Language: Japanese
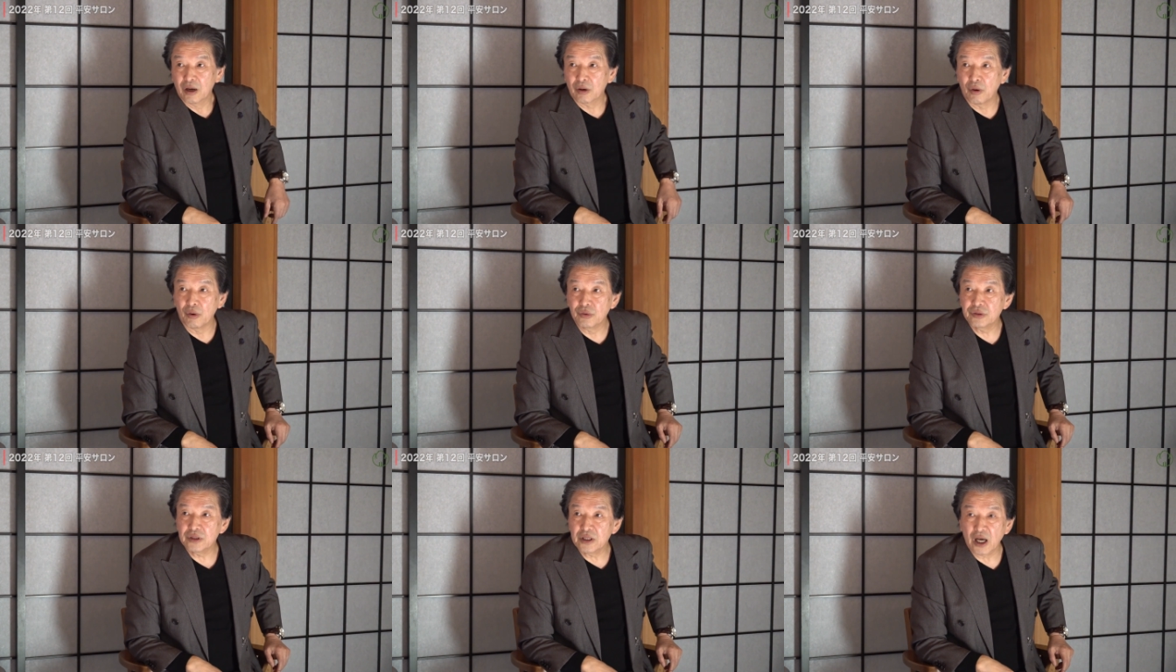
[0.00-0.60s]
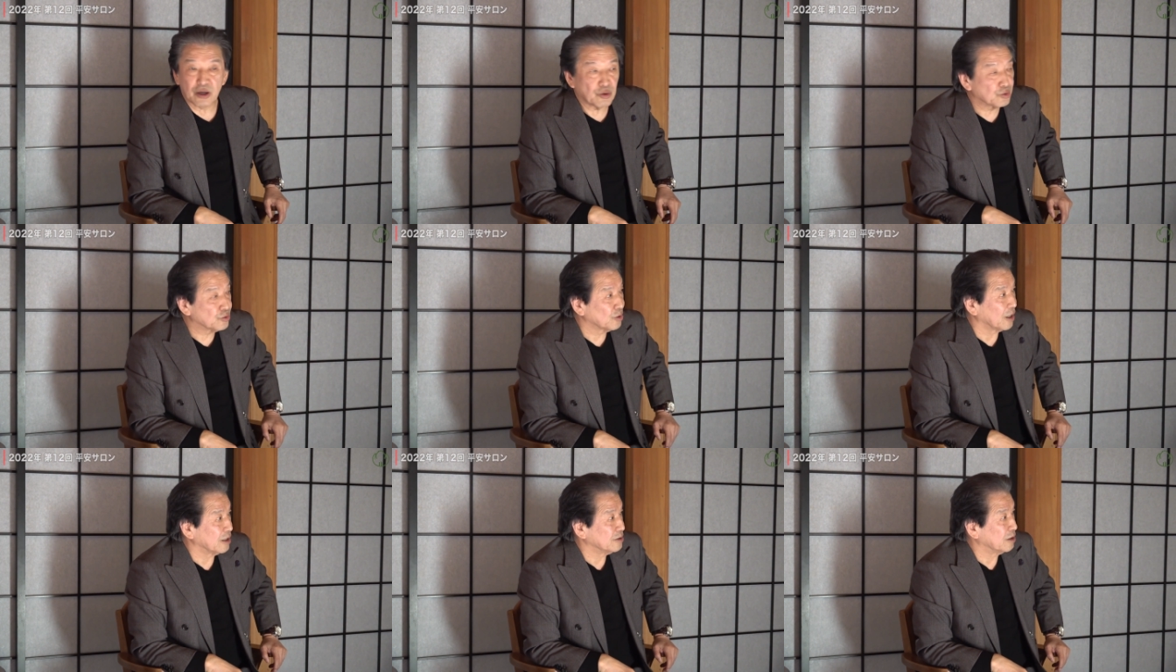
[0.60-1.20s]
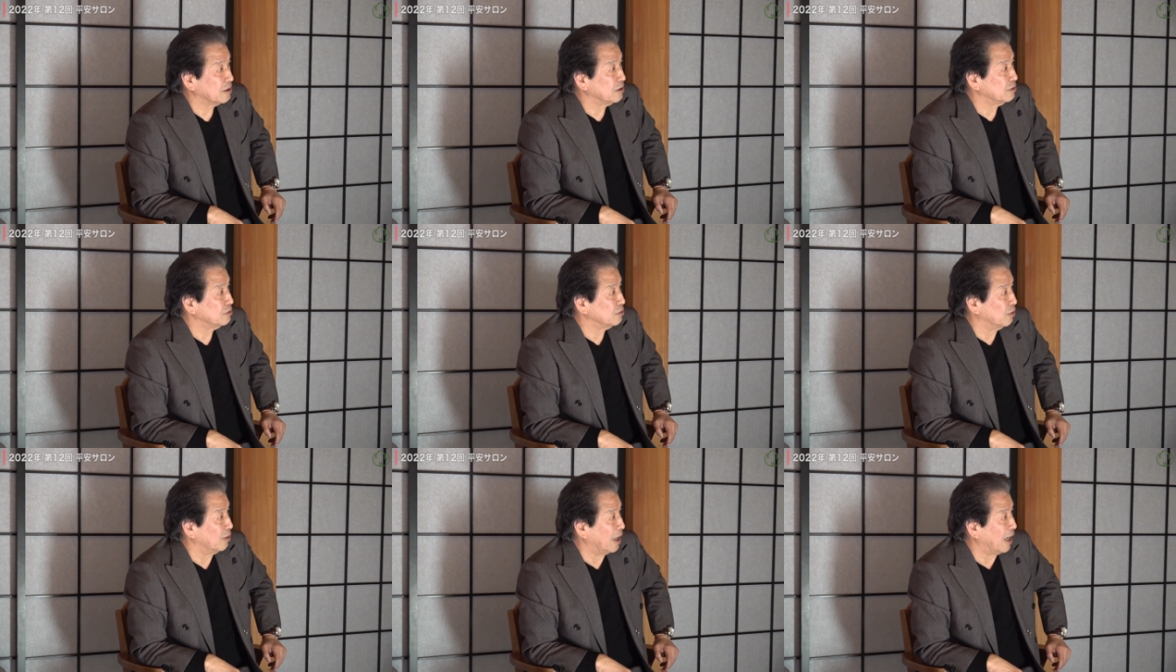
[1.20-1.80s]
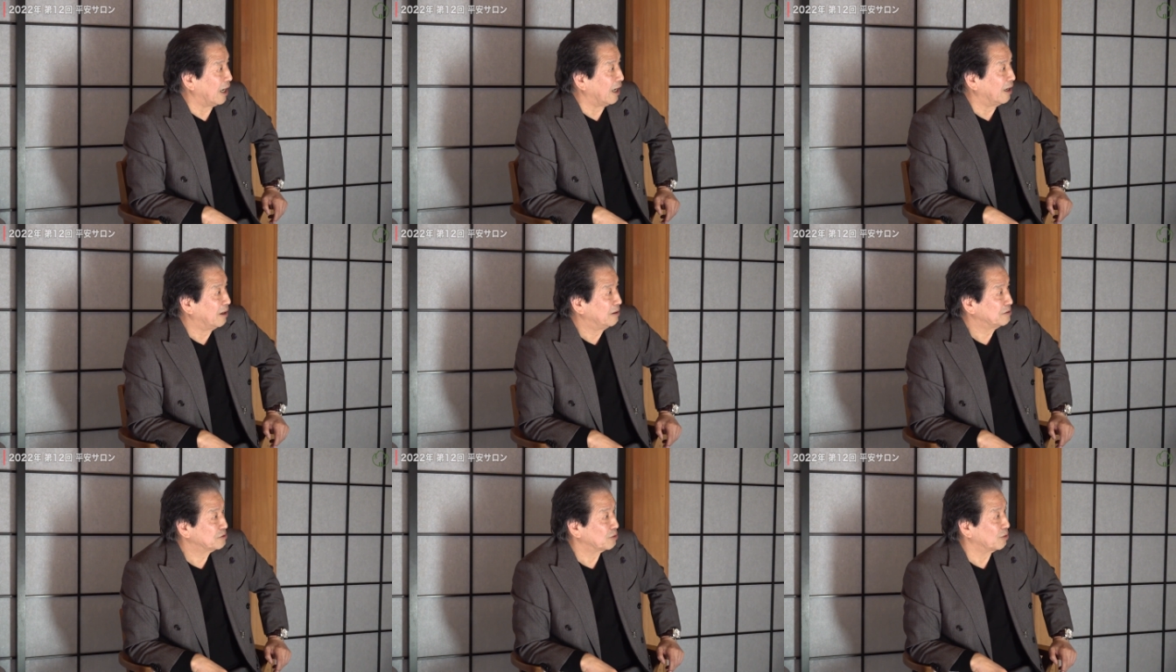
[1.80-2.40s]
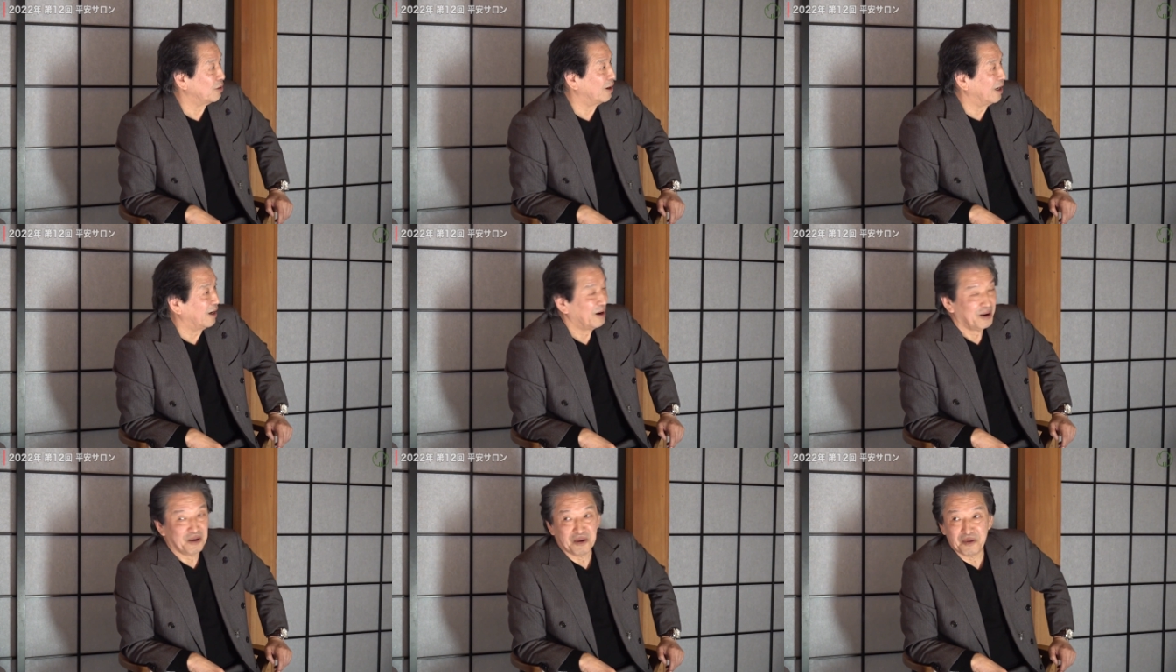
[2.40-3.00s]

こんなことができるのはそれは